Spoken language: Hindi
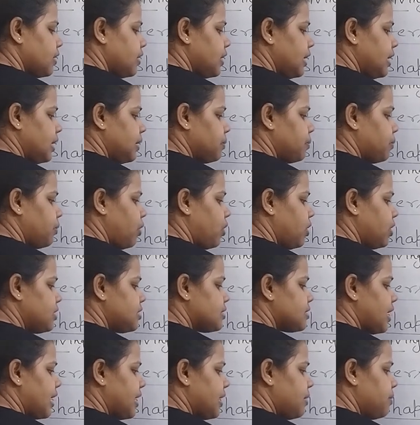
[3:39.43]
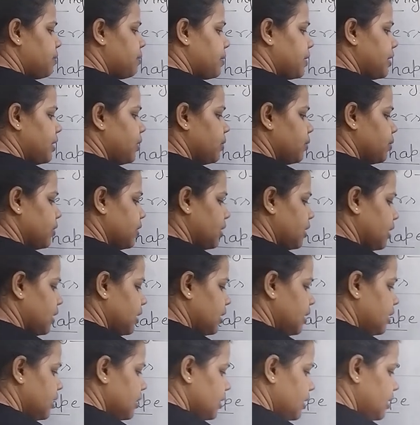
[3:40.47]
ठीक है बहुत सारी ब्रीड होती है
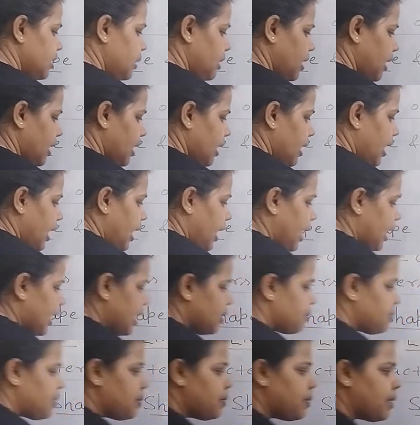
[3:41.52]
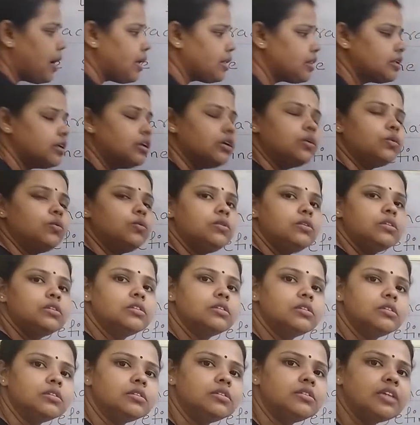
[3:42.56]
ठीक है अगर मैं बात करूं
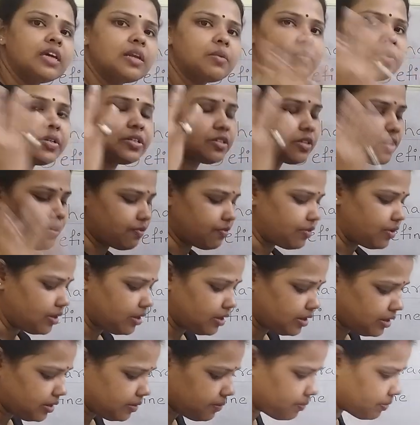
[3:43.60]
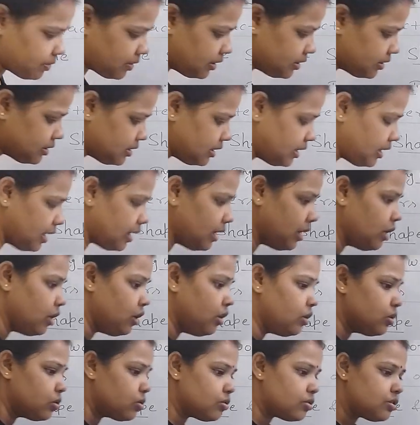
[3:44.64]
जर्मन शेफर्ड की ठीक है
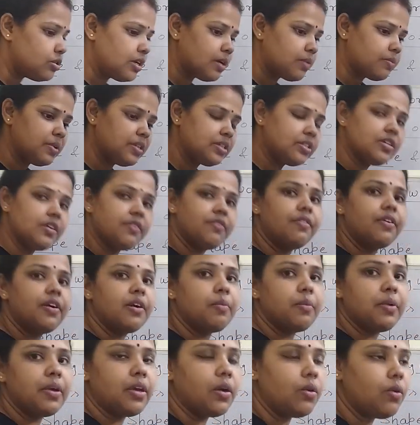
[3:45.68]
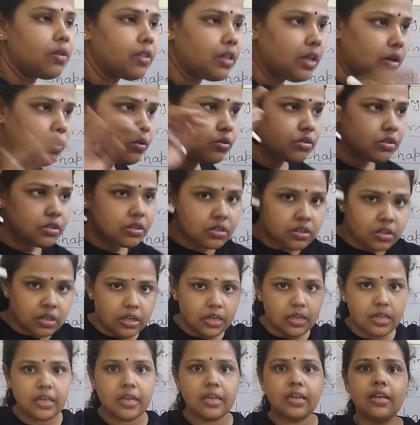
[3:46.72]
तो जर्मन शेफर्ड में क्या होता है कुछ इस
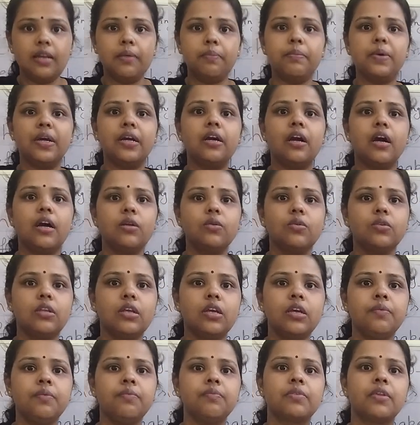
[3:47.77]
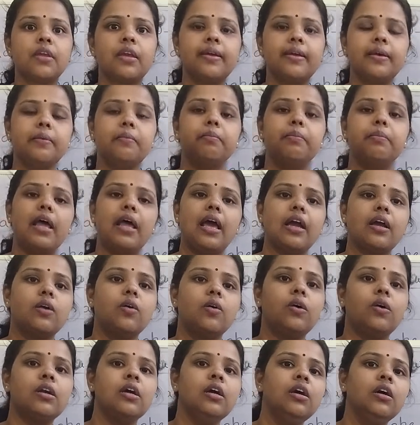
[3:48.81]
तरीके के लंबे कान होते हैं
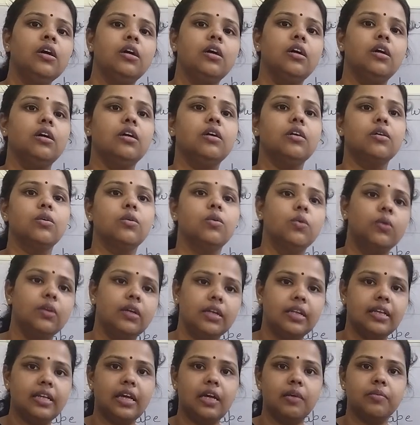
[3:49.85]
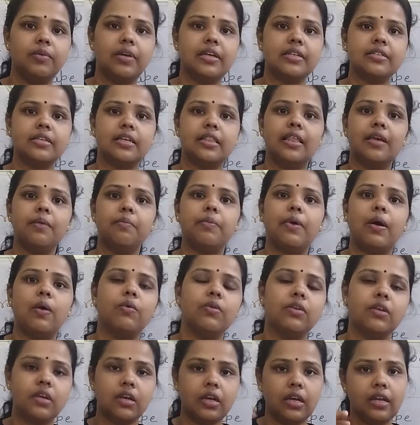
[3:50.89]
ब्लैक और गोल्डन या हम कह सकते हैं
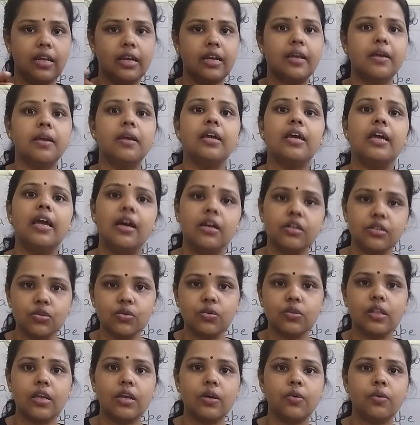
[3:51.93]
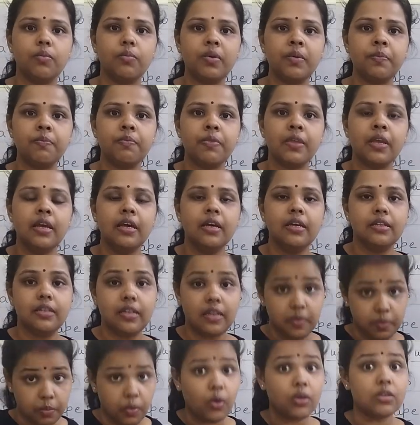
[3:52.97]
ब्राउन कलर के हेयर्स होते हैं उनमें
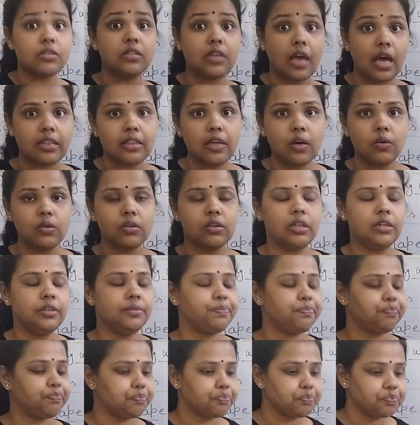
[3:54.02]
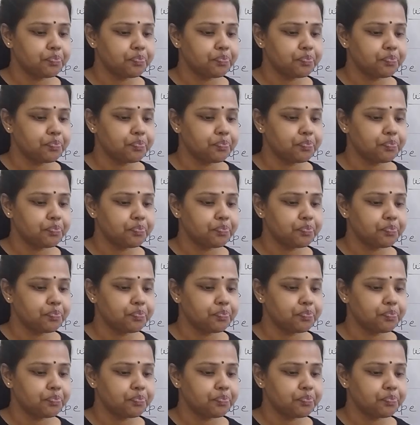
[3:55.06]
ठीक है बहुत ज्यादा होते हैं